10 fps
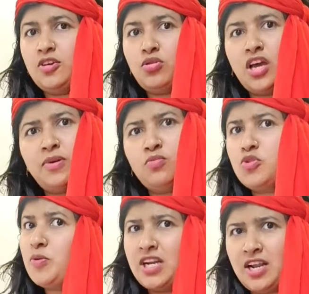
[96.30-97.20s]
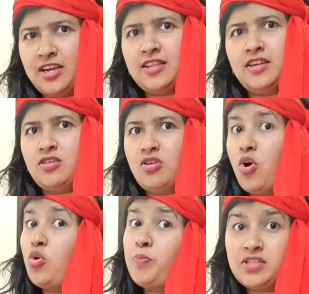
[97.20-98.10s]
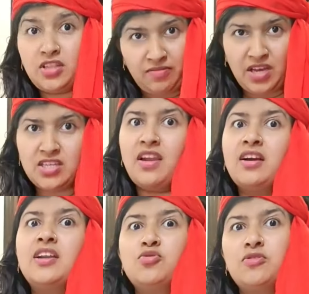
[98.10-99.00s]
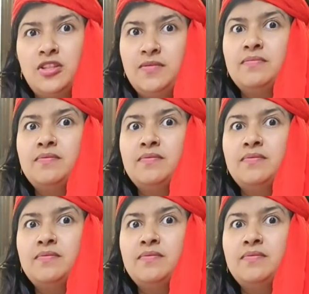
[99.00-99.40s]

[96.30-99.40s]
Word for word: एक तो रात भर तुम मुझ पर चिल्ला रहे थे और ऊपर से देवदास वाले गाने सुन रहे